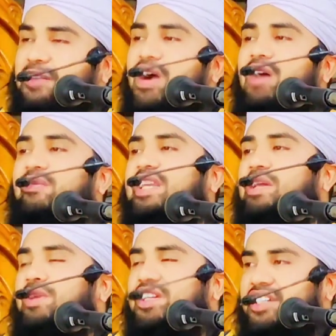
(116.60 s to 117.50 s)
কিভাবে
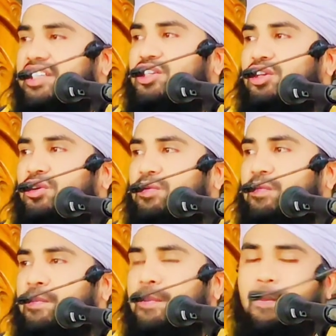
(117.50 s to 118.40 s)
নেমে এসেছিল
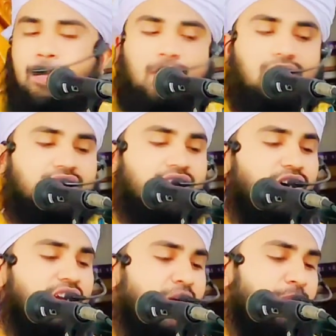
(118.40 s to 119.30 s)

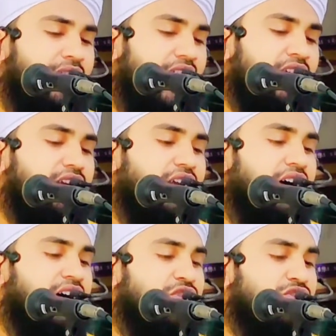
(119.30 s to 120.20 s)
তাহলে আমার
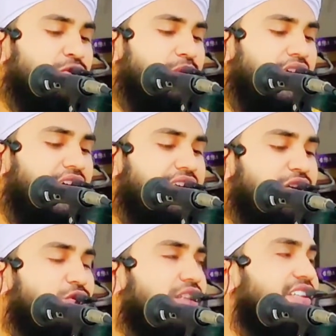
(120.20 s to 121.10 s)
আল্লাহ
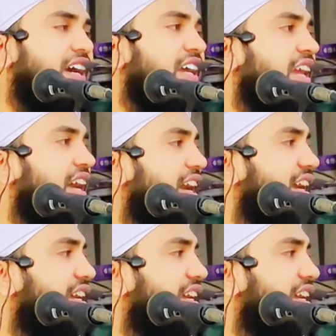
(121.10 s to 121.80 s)
সোবহানাহুয়া তালা